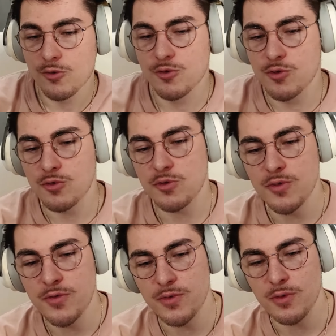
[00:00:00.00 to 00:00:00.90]
je
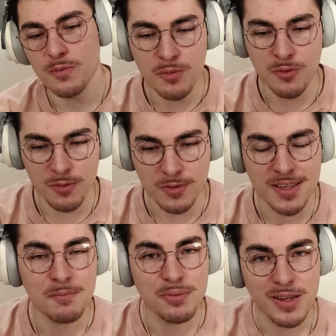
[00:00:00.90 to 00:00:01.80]
trouve pour mon
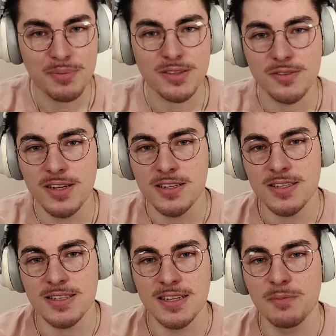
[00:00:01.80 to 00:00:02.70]
gameplay
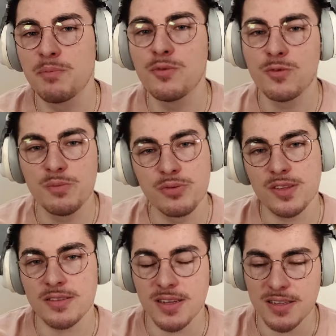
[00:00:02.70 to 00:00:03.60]
personnel qu'il est beaucoup
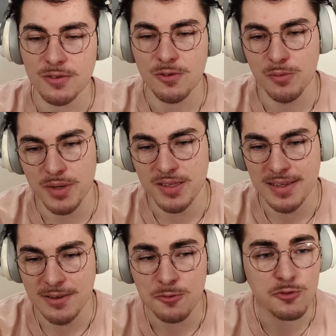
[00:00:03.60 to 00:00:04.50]
plus intéressant que le
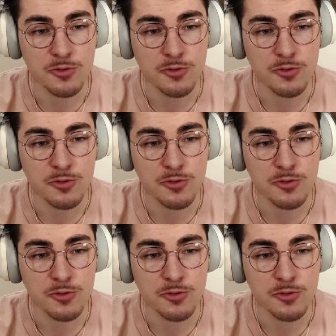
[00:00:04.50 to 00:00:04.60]
précédent